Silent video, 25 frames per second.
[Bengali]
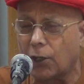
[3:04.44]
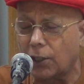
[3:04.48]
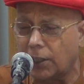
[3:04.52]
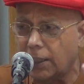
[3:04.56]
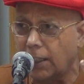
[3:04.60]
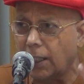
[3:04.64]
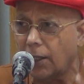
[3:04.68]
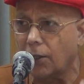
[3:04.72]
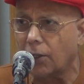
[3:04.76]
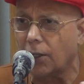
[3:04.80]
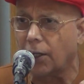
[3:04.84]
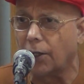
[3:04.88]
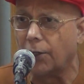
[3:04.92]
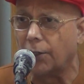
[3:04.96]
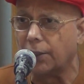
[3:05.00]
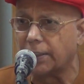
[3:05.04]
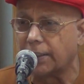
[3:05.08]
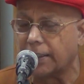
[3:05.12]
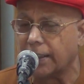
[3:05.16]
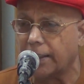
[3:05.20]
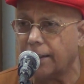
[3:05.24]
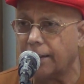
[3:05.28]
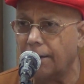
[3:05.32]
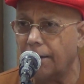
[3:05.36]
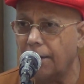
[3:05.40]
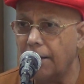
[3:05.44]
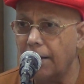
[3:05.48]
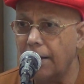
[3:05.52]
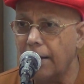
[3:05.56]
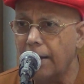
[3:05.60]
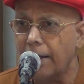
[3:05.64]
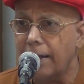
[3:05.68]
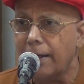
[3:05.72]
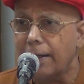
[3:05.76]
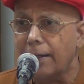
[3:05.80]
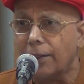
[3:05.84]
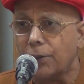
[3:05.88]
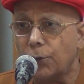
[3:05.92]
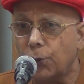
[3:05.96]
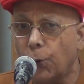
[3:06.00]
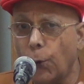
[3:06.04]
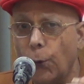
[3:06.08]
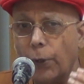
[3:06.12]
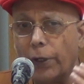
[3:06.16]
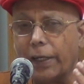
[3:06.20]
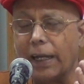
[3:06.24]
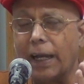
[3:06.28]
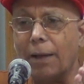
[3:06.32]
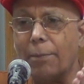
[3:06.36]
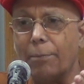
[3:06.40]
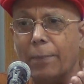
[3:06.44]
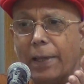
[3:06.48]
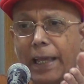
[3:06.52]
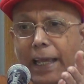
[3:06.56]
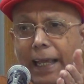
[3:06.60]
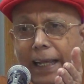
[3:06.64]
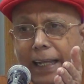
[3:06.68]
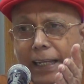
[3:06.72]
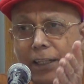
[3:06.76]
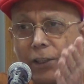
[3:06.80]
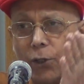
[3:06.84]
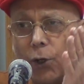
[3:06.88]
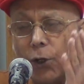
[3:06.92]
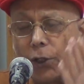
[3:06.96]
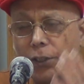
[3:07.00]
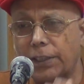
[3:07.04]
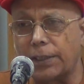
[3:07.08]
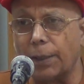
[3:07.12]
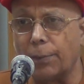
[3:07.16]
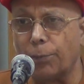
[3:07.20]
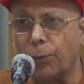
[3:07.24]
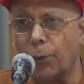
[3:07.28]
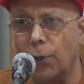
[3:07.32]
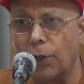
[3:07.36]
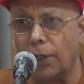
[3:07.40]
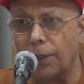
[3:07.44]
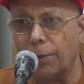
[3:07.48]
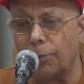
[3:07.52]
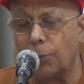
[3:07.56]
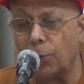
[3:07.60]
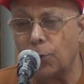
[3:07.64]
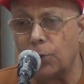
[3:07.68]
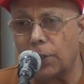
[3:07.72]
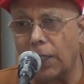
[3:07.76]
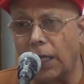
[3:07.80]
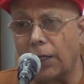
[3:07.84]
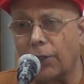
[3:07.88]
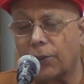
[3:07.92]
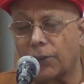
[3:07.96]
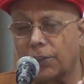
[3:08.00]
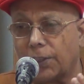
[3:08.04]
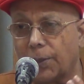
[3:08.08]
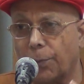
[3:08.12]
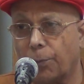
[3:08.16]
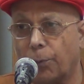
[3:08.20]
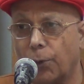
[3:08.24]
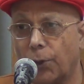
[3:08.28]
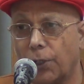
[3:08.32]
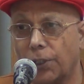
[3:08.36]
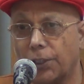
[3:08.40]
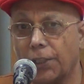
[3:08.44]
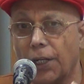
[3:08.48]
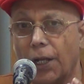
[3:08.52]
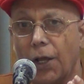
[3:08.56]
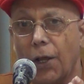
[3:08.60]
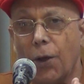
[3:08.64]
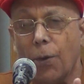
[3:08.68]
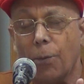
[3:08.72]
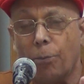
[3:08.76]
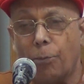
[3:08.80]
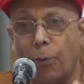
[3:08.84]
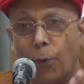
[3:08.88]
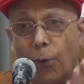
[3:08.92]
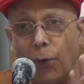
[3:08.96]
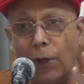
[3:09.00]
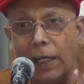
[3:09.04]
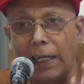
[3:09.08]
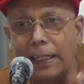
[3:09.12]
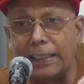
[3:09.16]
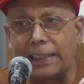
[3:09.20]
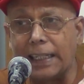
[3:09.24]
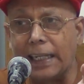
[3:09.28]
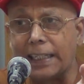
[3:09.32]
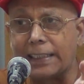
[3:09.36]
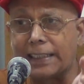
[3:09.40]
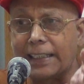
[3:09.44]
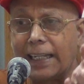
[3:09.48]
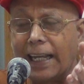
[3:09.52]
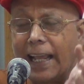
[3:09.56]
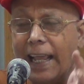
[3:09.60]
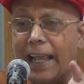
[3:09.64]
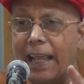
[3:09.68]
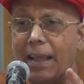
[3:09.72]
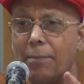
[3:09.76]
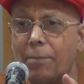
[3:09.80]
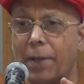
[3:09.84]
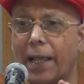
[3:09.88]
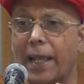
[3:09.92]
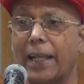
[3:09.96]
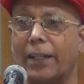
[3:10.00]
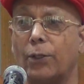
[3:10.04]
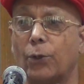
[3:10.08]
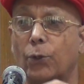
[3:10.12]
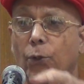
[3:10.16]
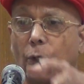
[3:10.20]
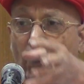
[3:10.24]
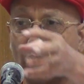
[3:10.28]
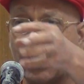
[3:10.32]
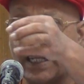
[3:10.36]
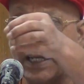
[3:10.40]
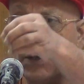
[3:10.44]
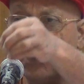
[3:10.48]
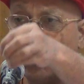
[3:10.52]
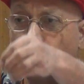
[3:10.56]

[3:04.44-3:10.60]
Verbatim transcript: হত্যা করা হয়েছে দুইটা মেয়েকে ধরছে পুলিশ উদ্ধার করছে পুলিশ পুলিশ এসে এই মেয়ে দুটোকে